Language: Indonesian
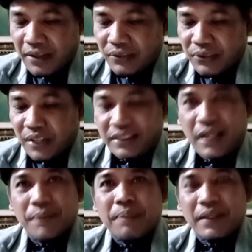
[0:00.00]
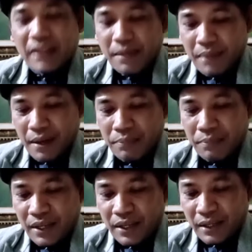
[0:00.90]
Fajar pertama
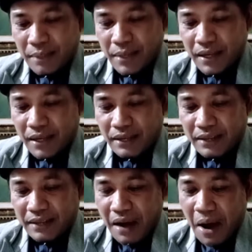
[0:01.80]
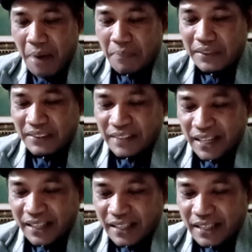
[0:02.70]
bulan Ramadan
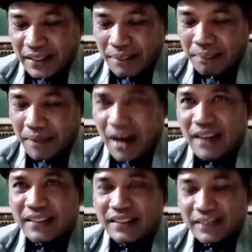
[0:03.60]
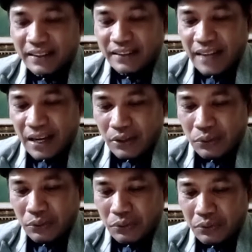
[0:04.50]
mencairkan kembali
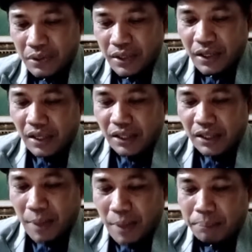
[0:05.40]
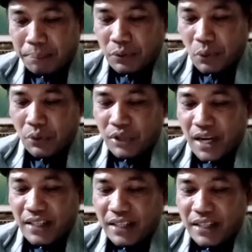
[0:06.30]
cintaku. Sebab
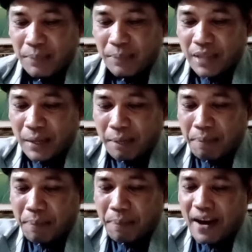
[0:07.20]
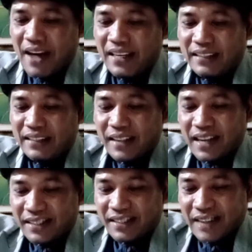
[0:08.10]
dosa yang sebesar planet
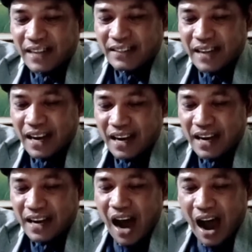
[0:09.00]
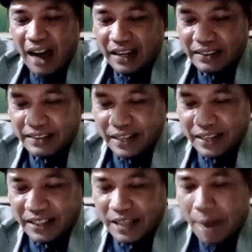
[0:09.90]
raksasa akan
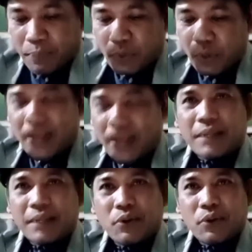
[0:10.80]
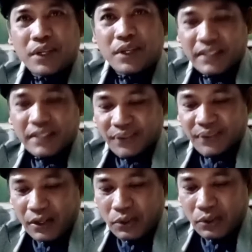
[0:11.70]
tersapu oleh gemuruh
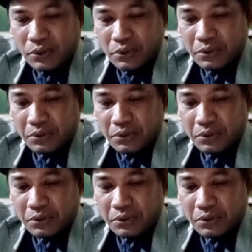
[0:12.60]
istighfarku.